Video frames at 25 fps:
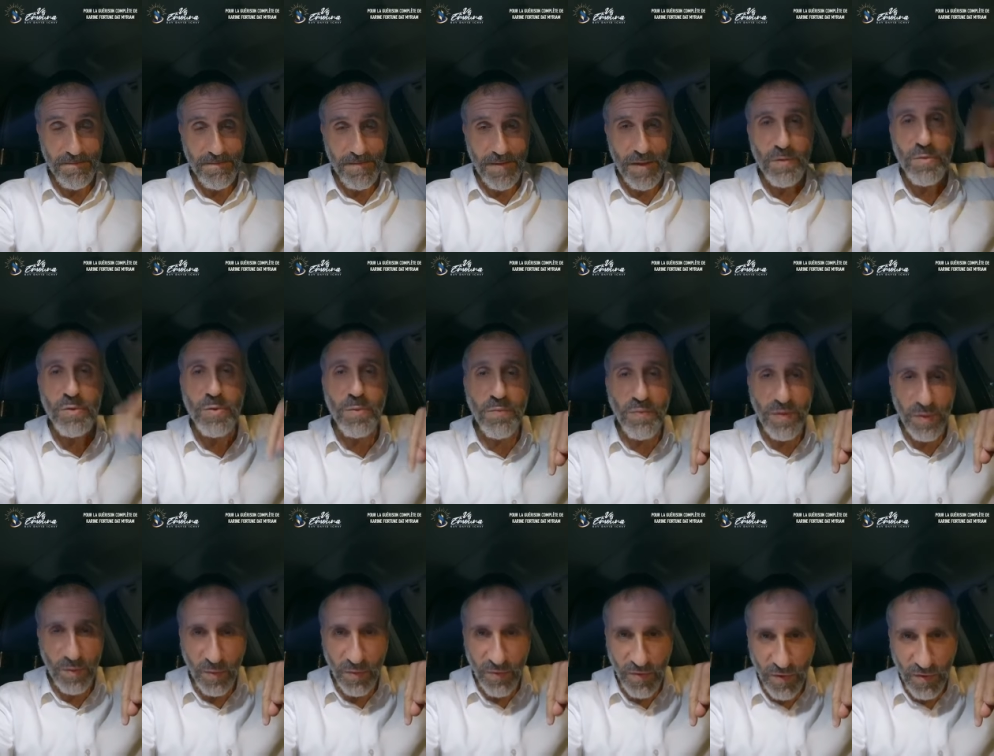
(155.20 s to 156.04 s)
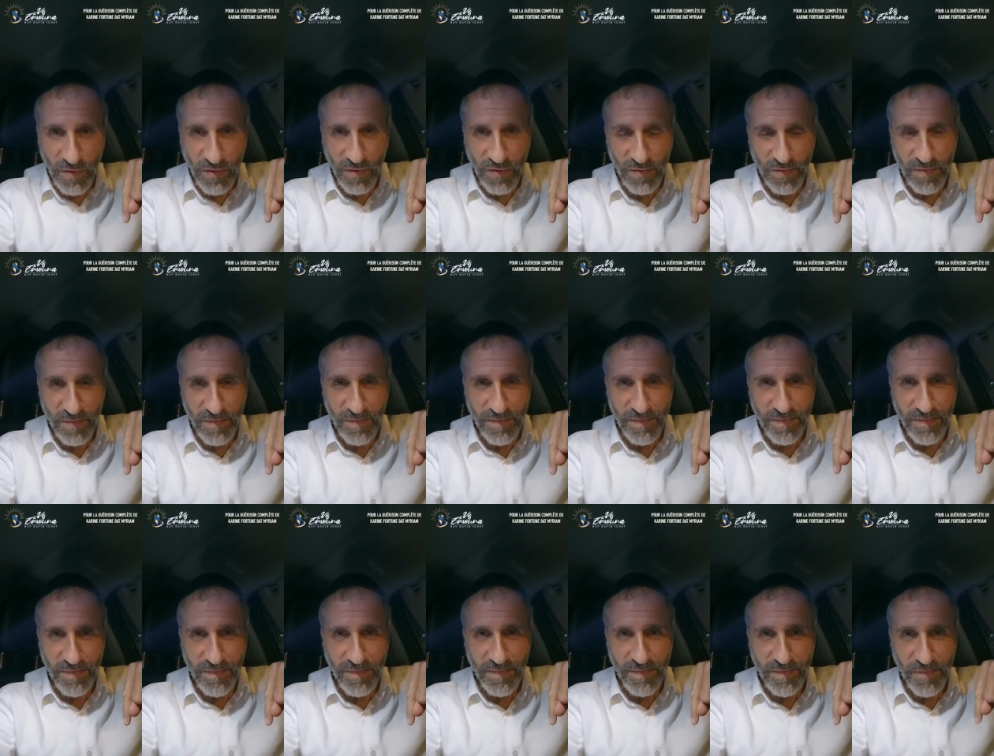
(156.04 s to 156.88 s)
Tu me fais confiance
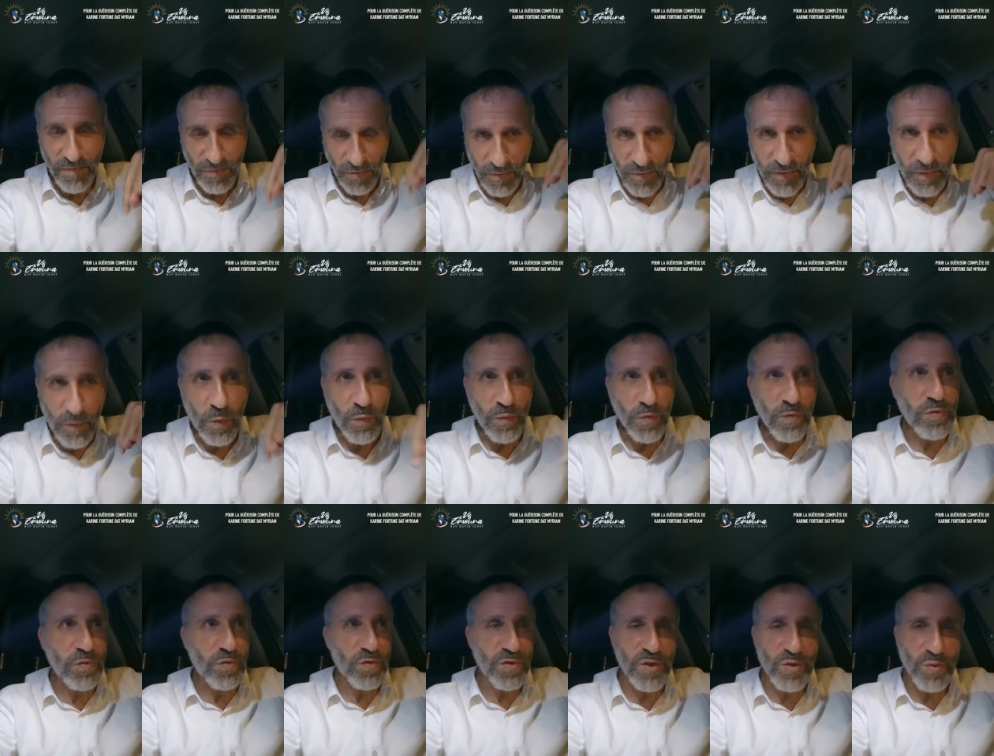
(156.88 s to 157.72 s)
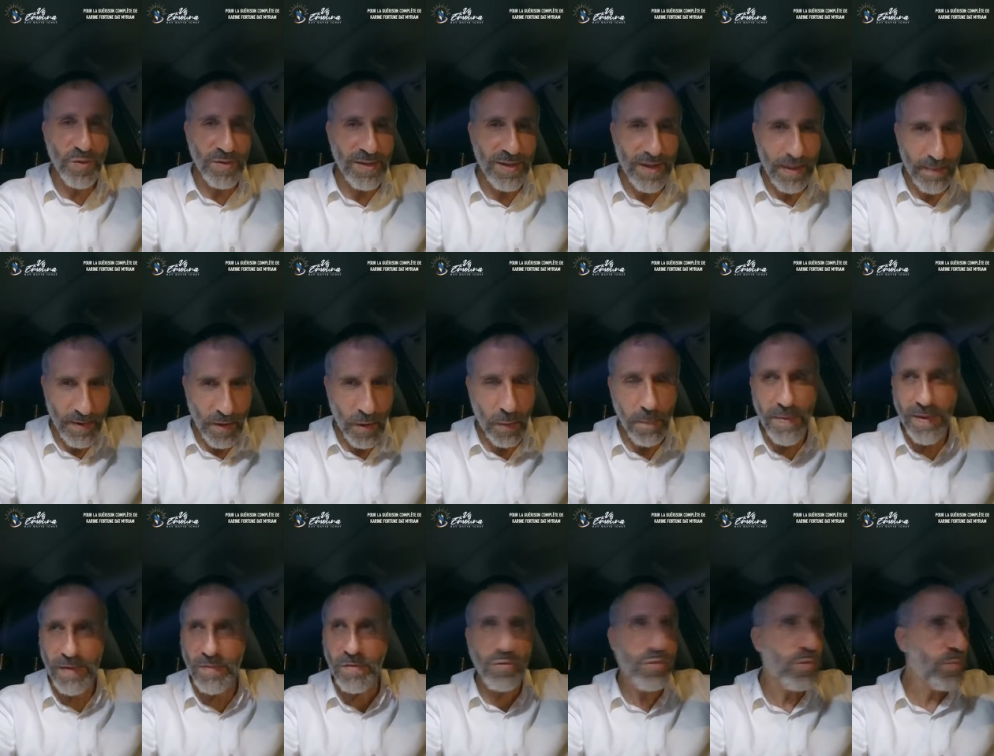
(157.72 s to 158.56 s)
Tu me fais confiance que j'ai choisi la meilleure
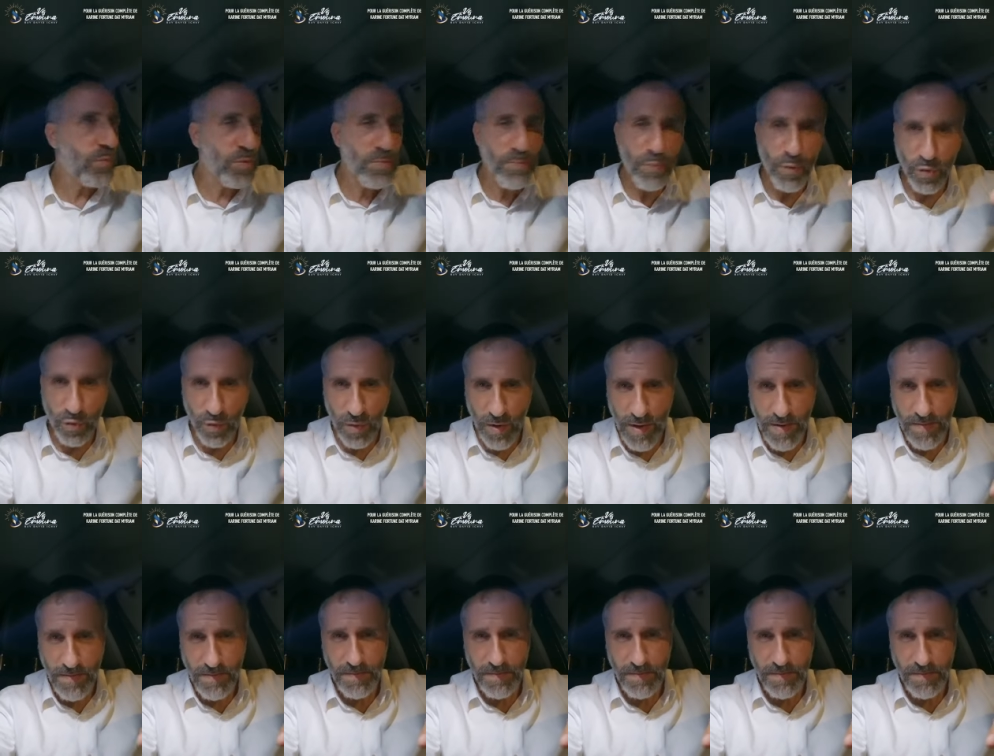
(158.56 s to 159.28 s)
personne au monde pour toi